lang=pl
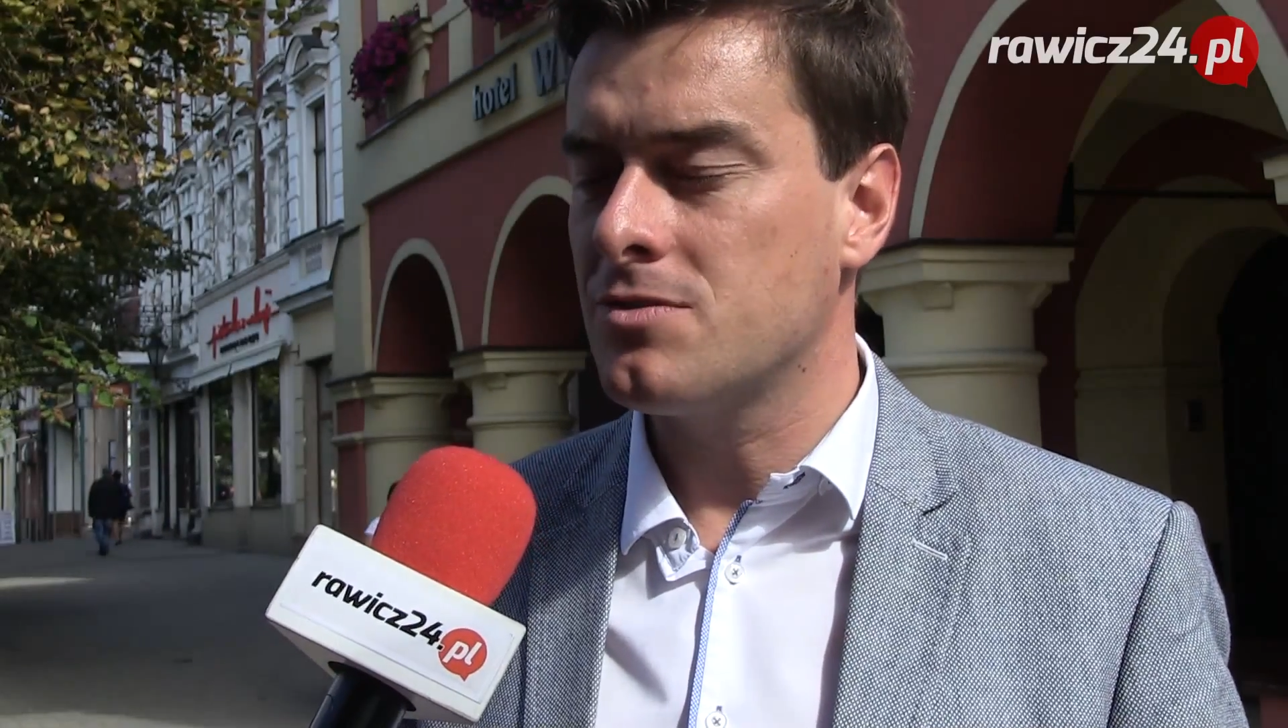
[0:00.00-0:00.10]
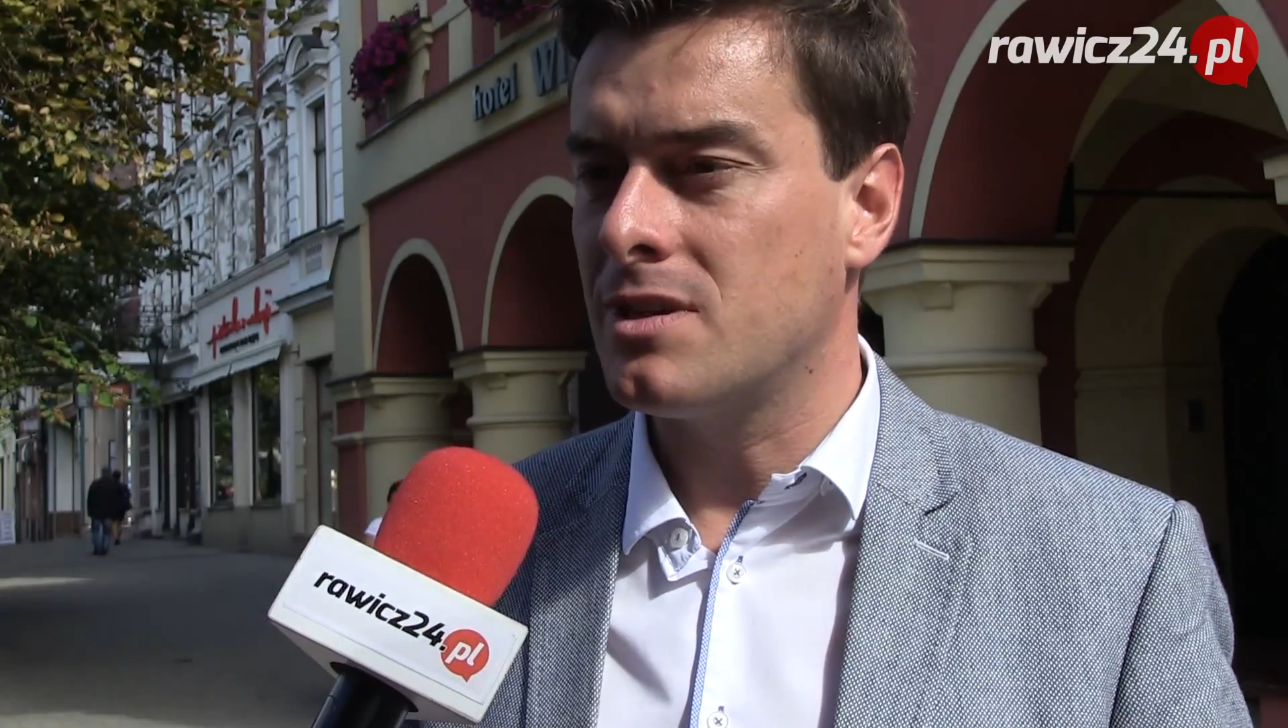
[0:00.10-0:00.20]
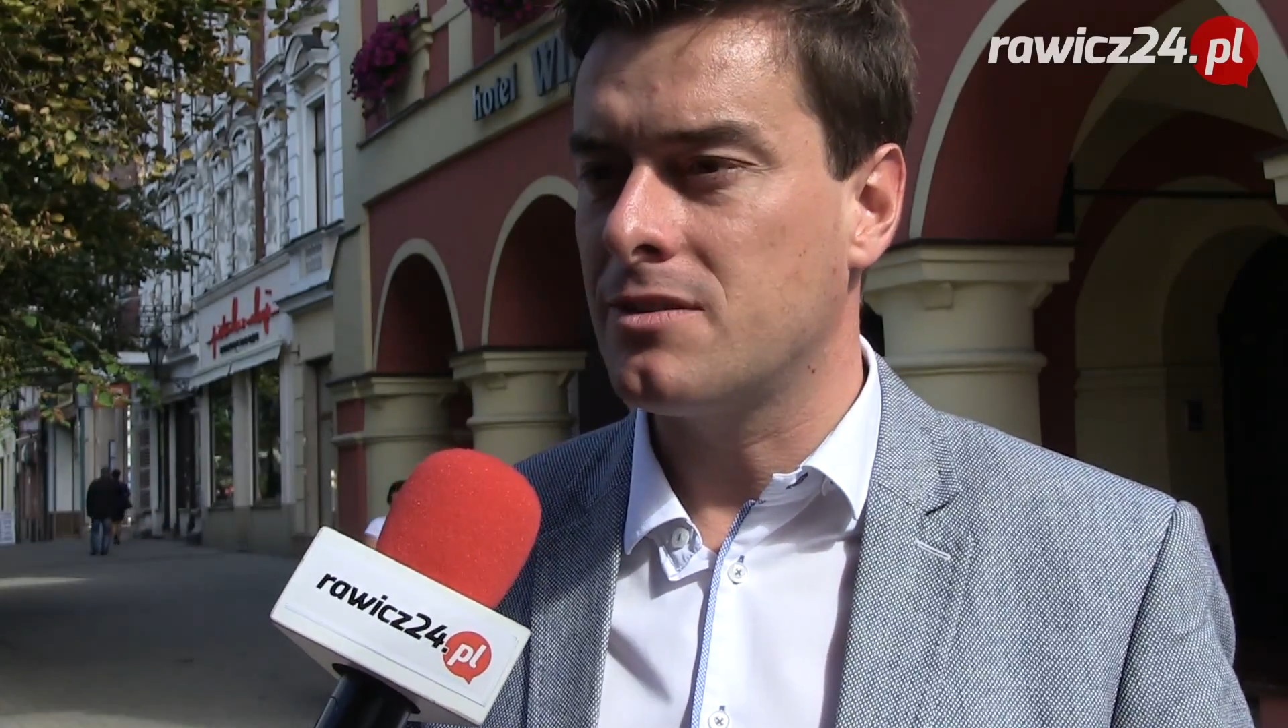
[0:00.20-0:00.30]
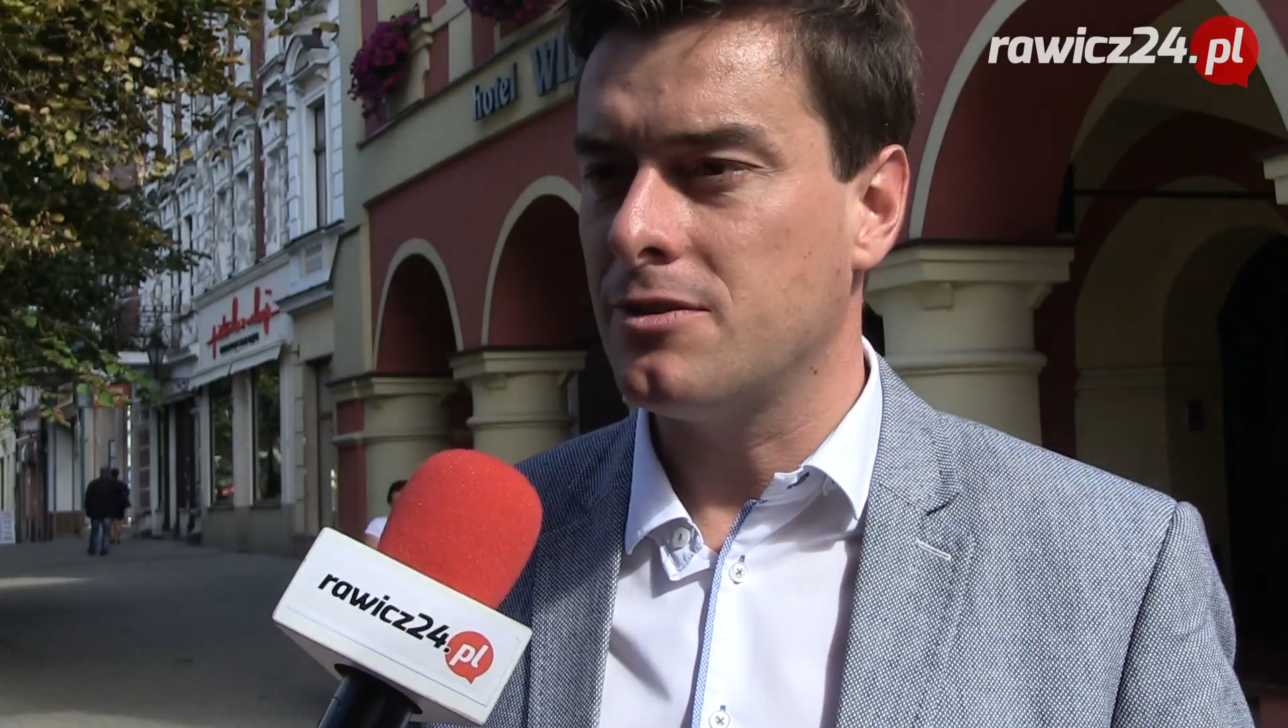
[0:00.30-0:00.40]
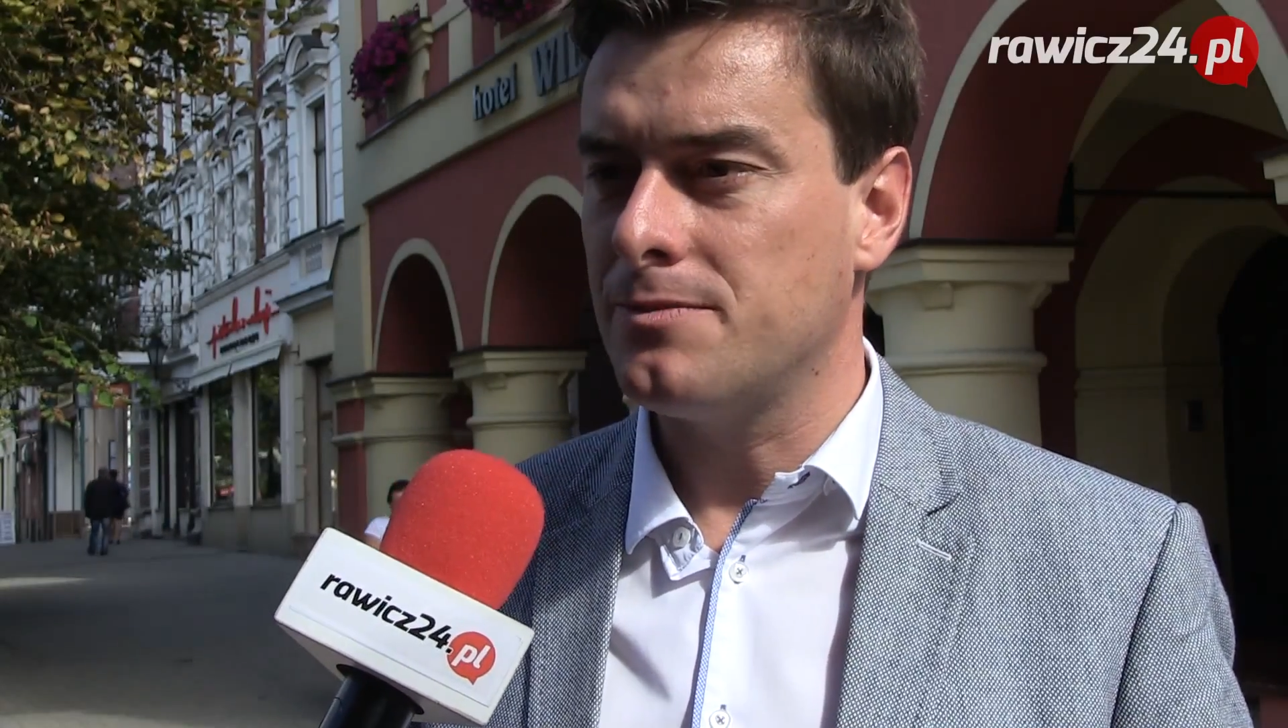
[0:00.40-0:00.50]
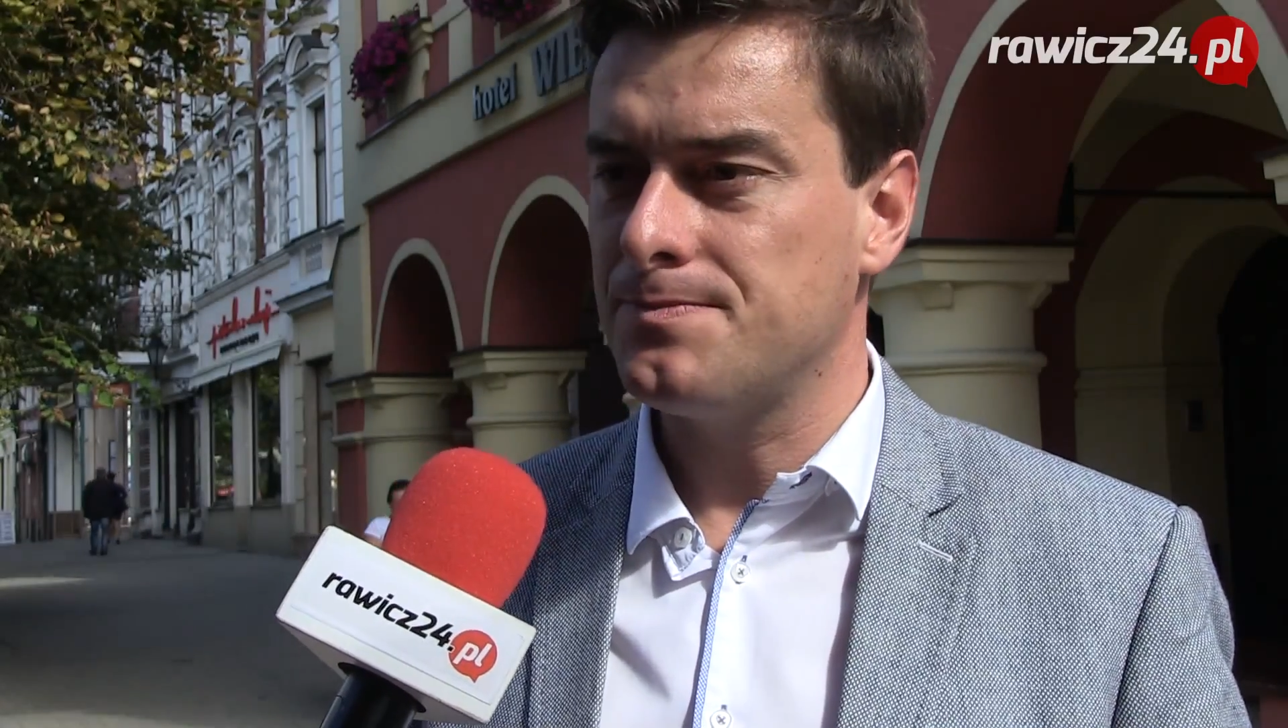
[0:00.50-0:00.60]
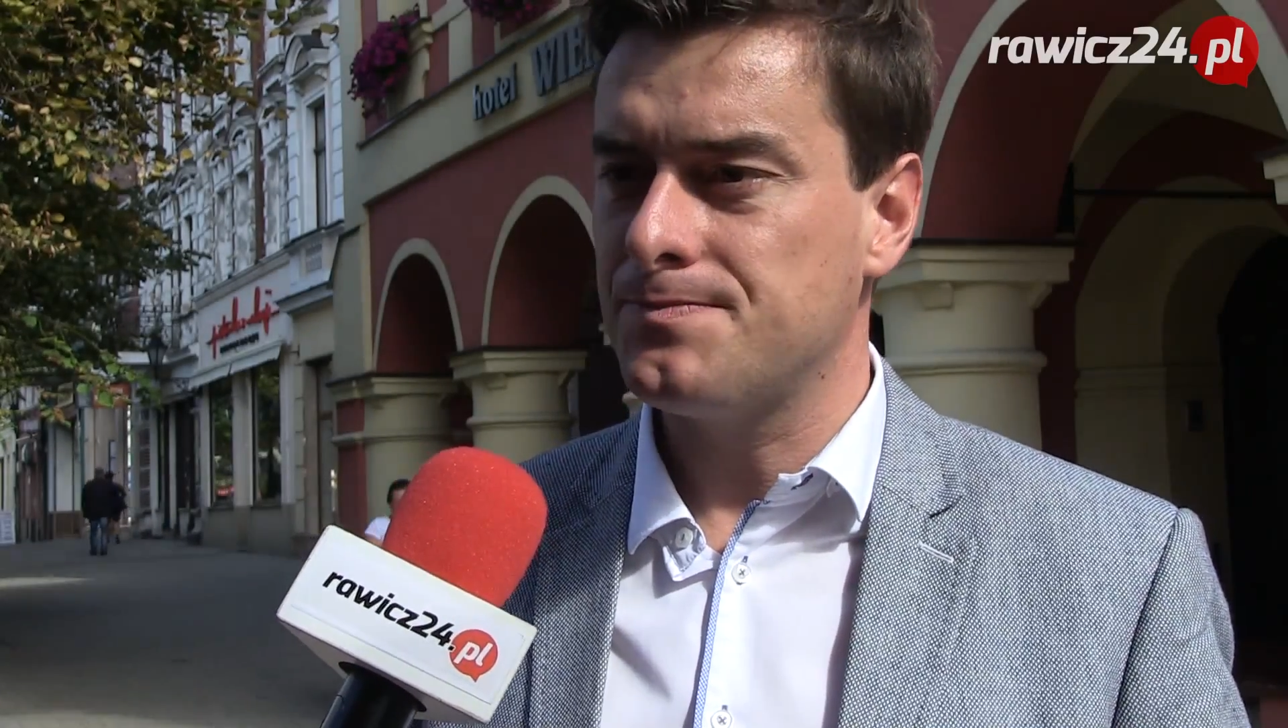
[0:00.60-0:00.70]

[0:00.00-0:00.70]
ostatnio.